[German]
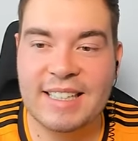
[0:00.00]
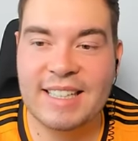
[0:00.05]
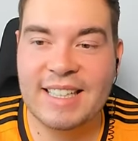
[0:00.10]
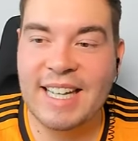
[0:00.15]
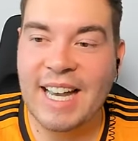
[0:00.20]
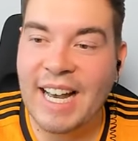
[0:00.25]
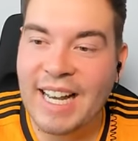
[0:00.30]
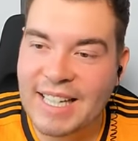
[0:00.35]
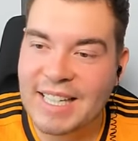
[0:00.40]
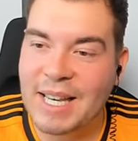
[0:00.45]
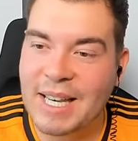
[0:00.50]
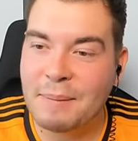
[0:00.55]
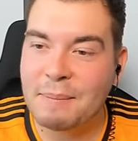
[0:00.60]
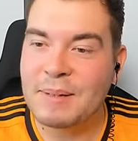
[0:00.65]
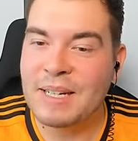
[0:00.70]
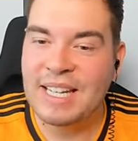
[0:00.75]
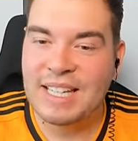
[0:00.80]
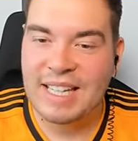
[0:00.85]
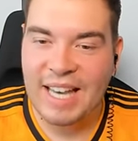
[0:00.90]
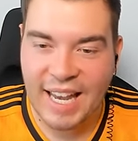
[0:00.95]
ja, ich
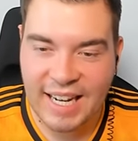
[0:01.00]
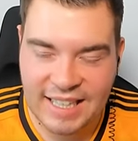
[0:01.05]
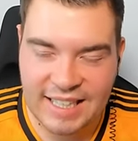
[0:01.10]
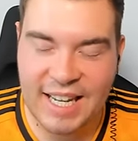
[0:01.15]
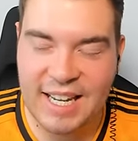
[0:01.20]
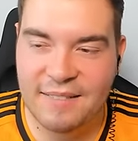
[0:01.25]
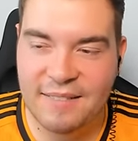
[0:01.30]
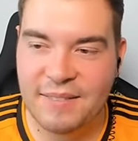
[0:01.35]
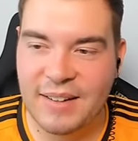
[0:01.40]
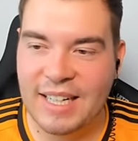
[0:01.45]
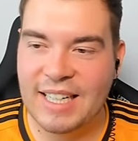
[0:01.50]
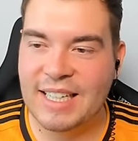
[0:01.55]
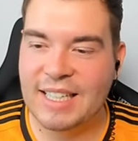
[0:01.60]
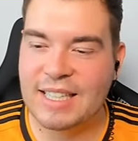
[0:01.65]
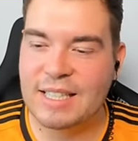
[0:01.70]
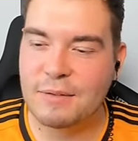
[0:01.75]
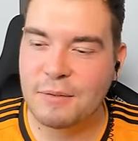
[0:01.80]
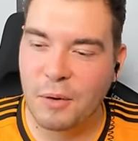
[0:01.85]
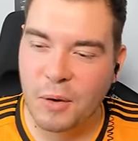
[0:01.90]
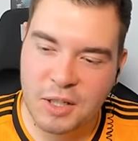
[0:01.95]
habe nicht Hackney, weil ich
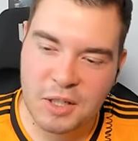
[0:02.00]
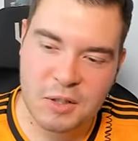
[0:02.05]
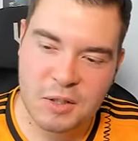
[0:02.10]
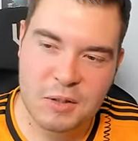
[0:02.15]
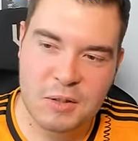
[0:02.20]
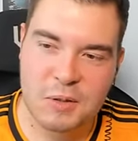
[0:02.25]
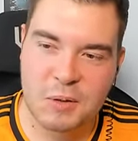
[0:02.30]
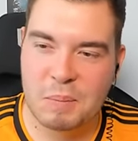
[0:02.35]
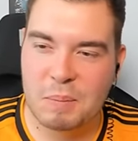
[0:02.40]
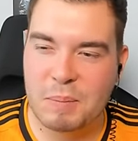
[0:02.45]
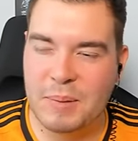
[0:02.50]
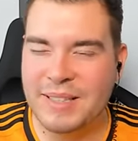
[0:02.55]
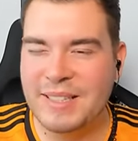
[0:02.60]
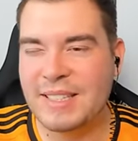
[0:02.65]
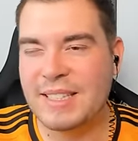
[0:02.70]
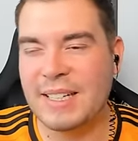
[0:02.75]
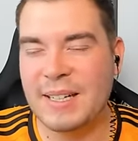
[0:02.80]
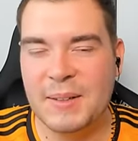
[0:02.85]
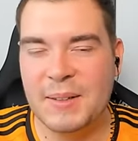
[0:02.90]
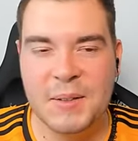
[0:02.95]
jetzt vorher schon so ein
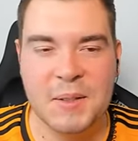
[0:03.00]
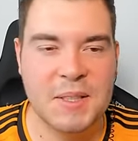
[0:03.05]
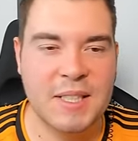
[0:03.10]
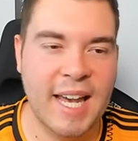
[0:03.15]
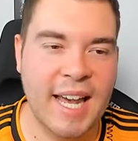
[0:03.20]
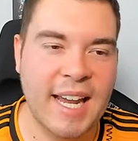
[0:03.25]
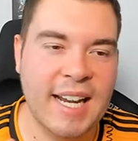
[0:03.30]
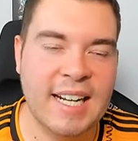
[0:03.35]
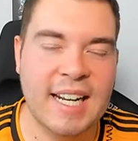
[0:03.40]
bisschen auch die